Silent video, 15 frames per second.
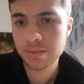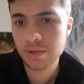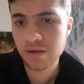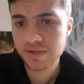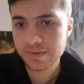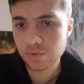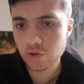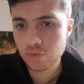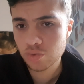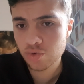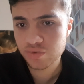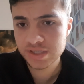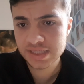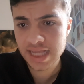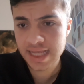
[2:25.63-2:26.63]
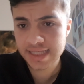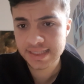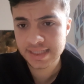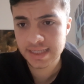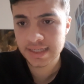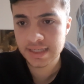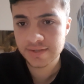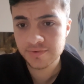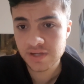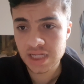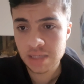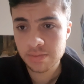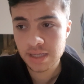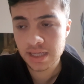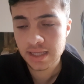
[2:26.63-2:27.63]
però avremo comunque Saxan,
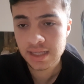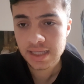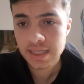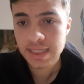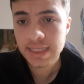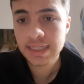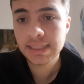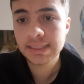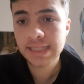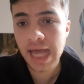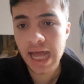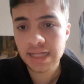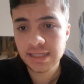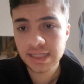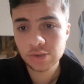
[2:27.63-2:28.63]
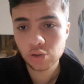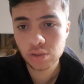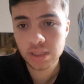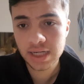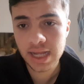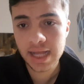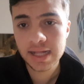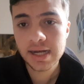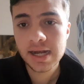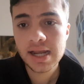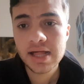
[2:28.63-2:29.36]
Felipe il Tadi che tornerà